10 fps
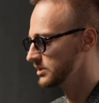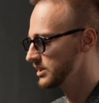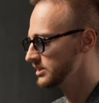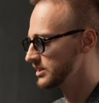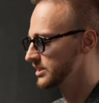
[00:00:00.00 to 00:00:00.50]

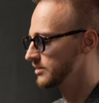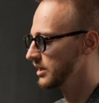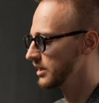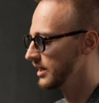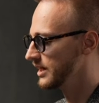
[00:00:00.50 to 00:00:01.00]
И затем
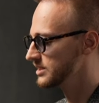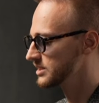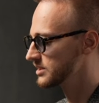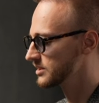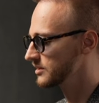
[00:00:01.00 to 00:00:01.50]

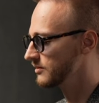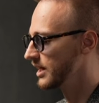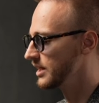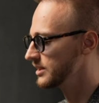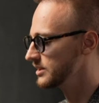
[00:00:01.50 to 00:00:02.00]
раз,
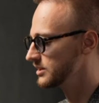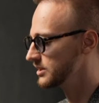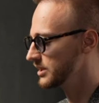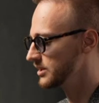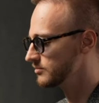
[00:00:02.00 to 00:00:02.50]
два,
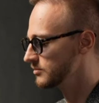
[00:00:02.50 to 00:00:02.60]
три.